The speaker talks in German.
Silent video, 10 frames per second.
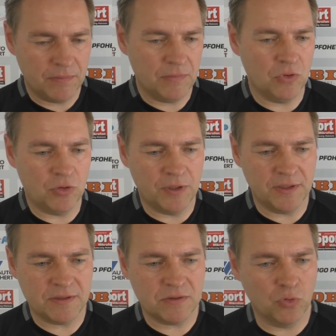
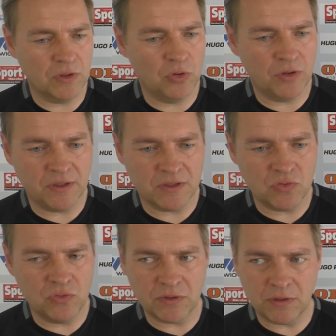nochmals, Tore gehören
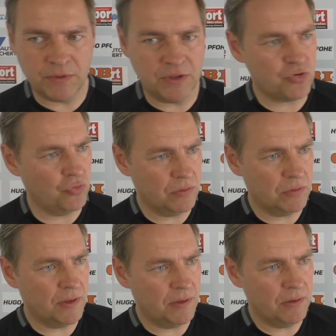dazu und da bin ich
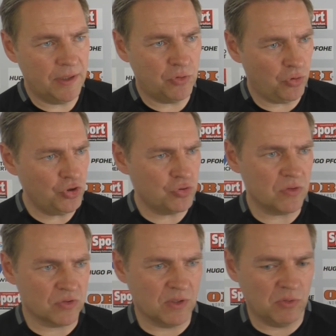schon enttäuscht und
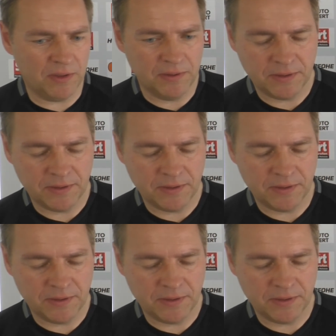auch sauer.